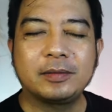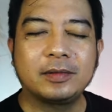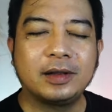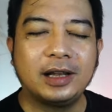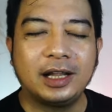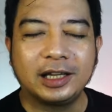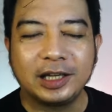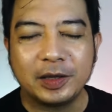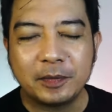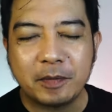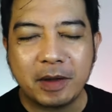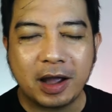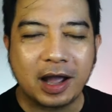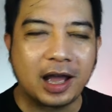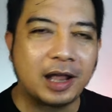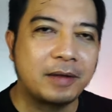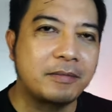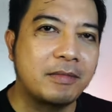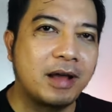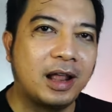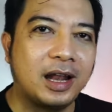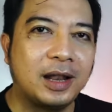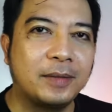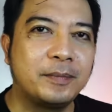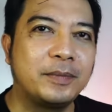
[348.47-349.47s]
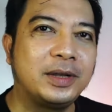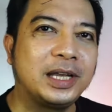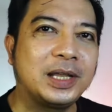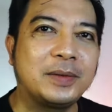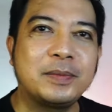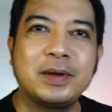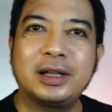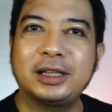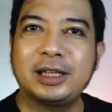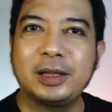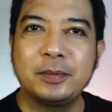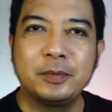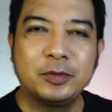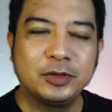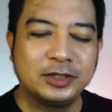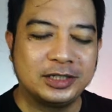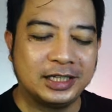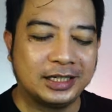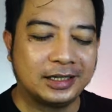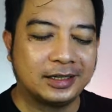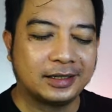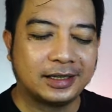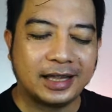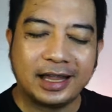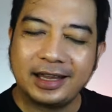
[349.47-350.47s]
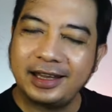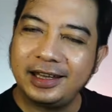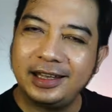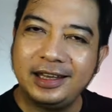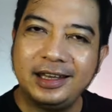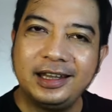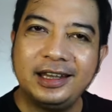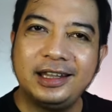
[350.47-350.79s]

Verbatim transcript: lagi makan malam menikmati musik kayak gini